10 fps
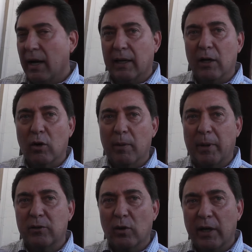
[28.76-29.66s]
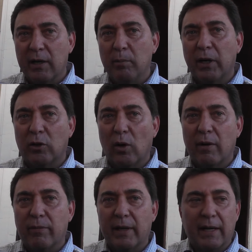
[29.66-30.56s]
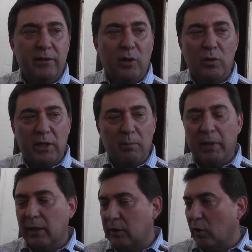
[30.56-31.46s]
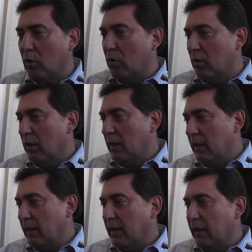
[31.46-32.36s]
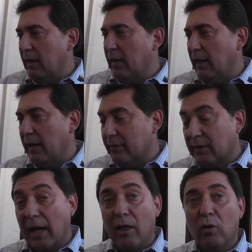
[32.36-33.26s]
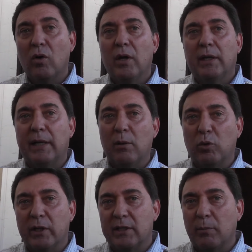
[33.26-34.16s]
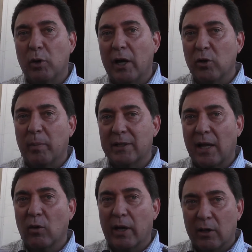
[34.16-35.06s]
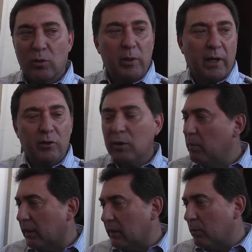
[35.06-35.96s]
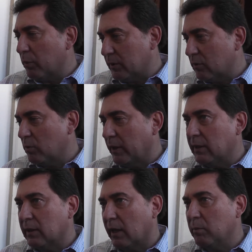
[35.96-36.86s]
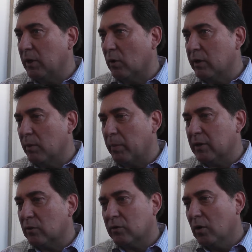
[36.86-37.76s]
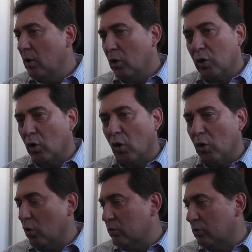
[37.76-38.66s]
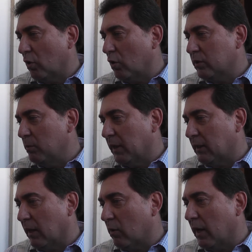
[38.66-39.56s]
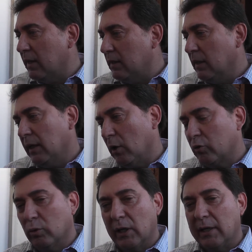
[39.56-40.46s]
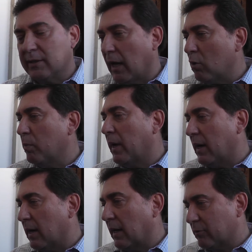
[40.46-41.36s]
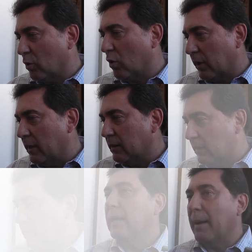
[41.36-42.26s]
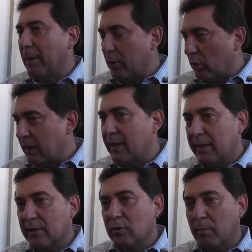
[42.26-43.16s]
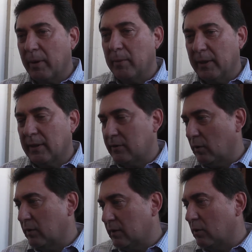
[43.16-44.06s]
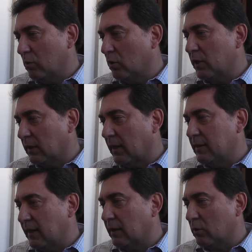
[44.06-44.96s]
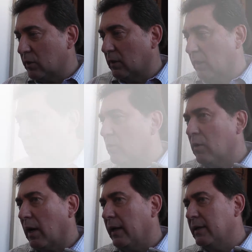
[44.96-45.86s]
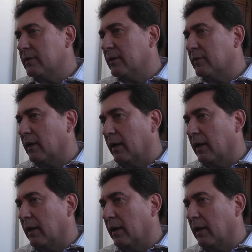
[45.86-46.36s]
Aquí lo que pasó que ya invirtió la Federación, ya invirtió eh, el Estado y el municipio el año pasado, que era su obligación invertir, pues esos 23 millones de pesos no los, no los invirtieron ahí y los utilizaron para gasto corriente. La mayoría de ellas son pavimentaciones, en un 87, 88 Son calles este,